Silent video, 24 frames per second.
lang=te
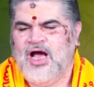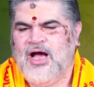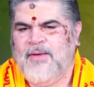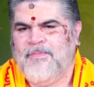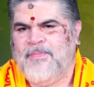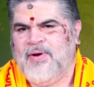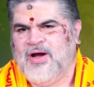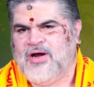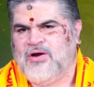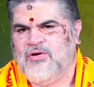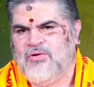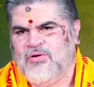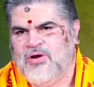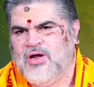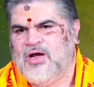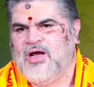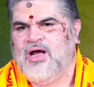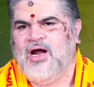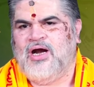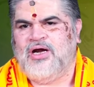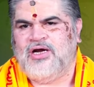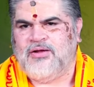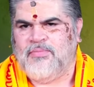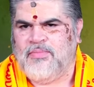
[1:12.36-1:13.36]
ఆ పక్కన ఉన్న
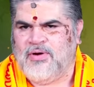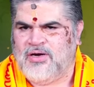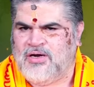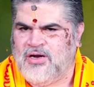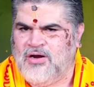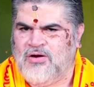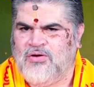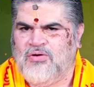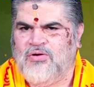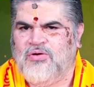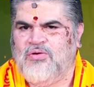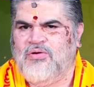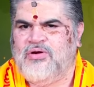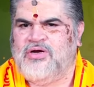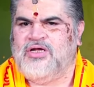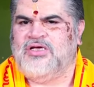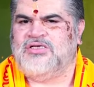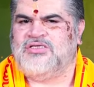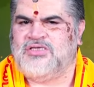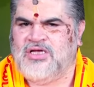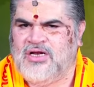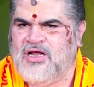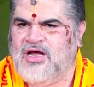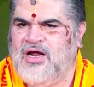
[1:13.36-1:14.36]
గంట బటన్ కూడా
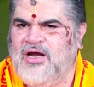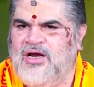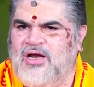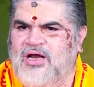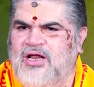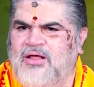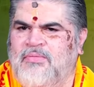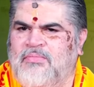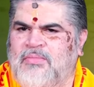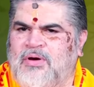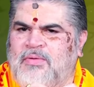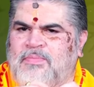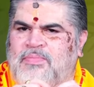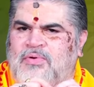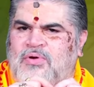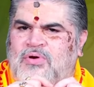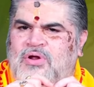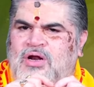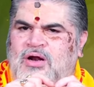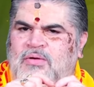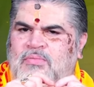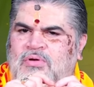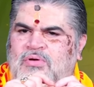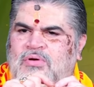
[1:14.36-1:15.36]
కొట్టేసేయండి అన్నీ మా
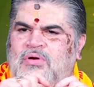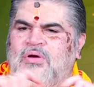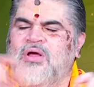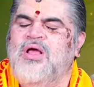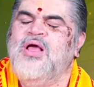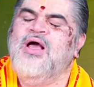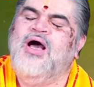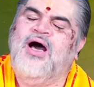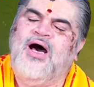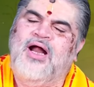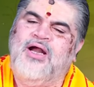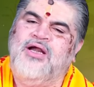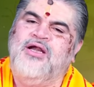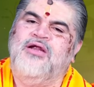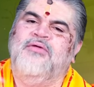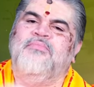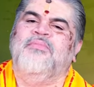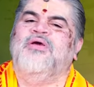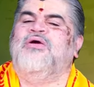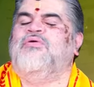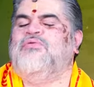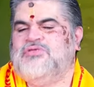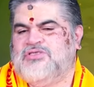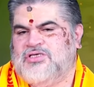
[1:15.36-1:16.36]
ప్రోగ్రాంలో అన్నీ
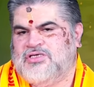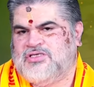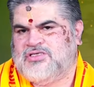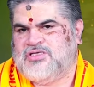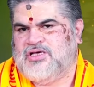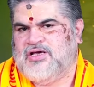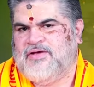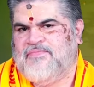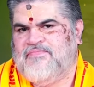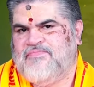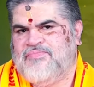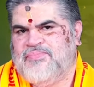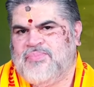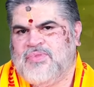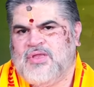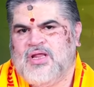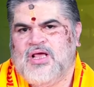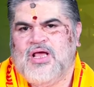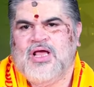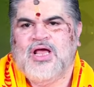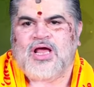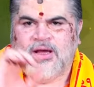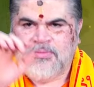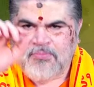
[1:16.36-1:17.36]
మీకు వచ్చేస్తాయి
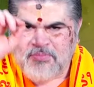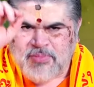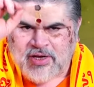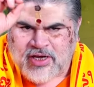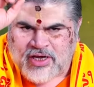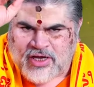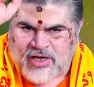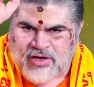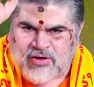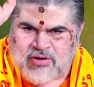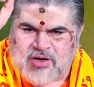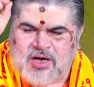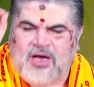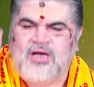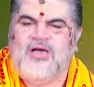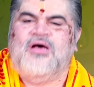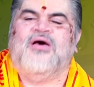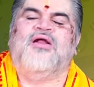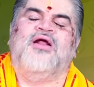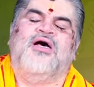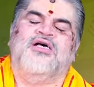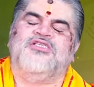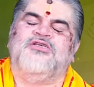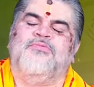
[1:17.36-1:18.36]
మీకు ఈ యొక్క
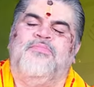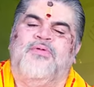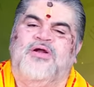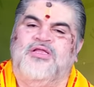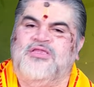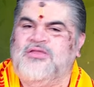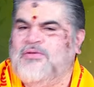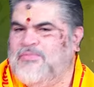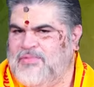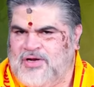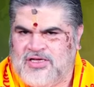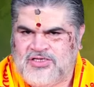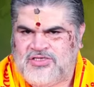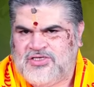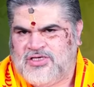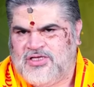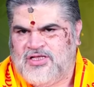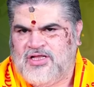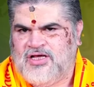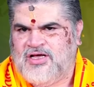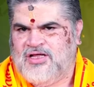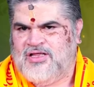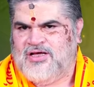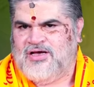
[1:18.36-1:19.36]
రాశి ఫలితం
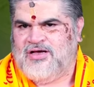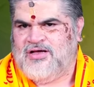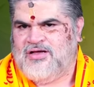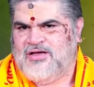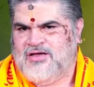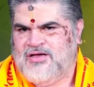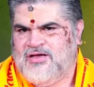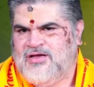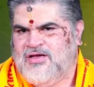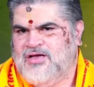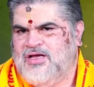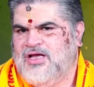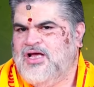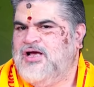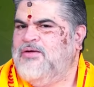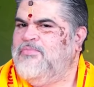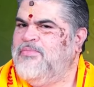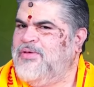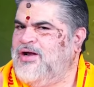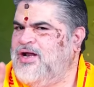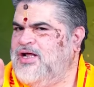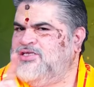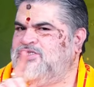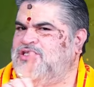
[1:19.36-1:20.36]
నచ్చింది కదా
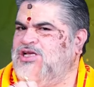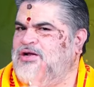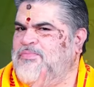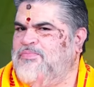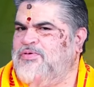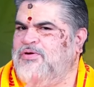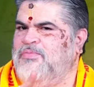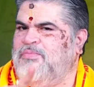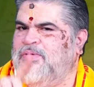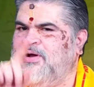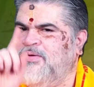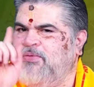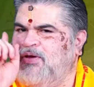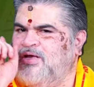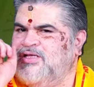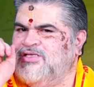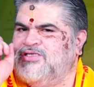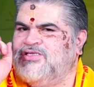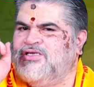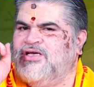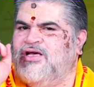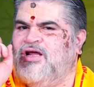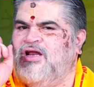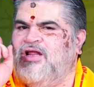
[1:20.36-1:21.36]
మరి నచ్చినప్పుడు మనం ఏం
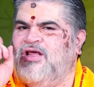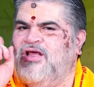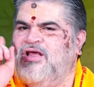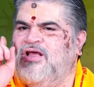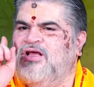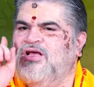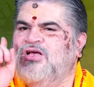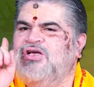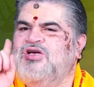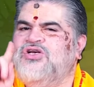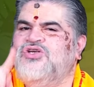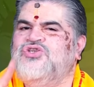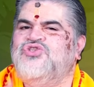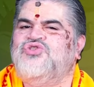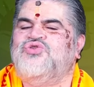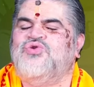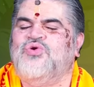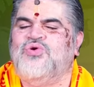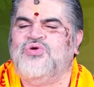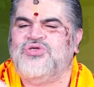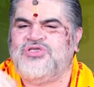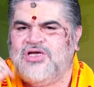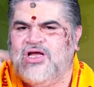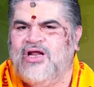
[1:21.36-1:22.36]
చేయాలి
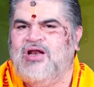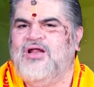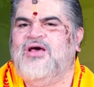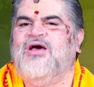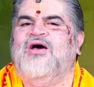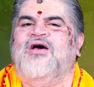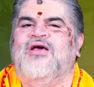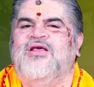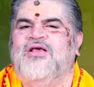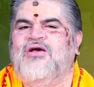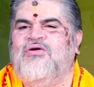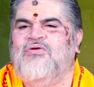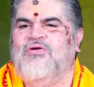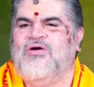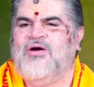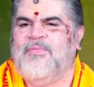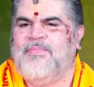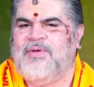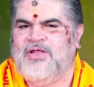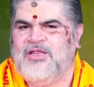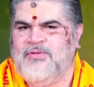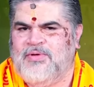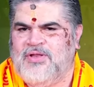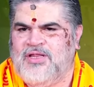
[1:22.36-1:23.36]
సోషల్గా ఇంకొక
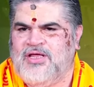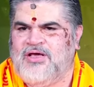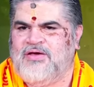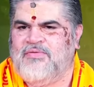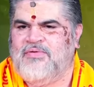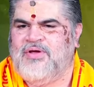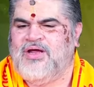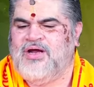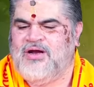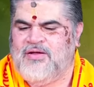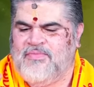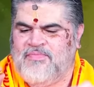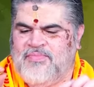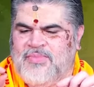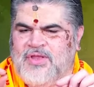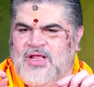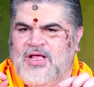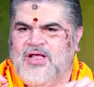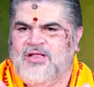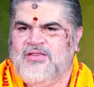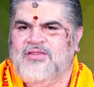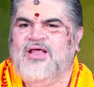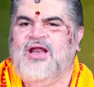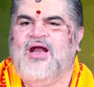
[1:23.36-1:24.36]
పది మందికి వేయడం
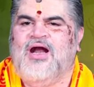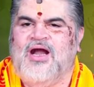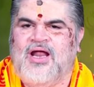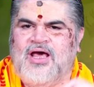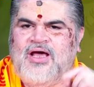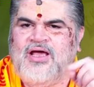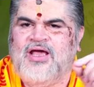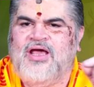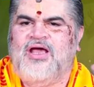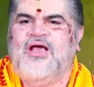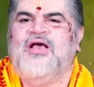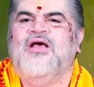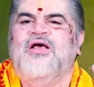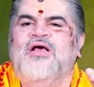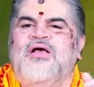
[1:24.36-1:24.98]
దీని అలాగే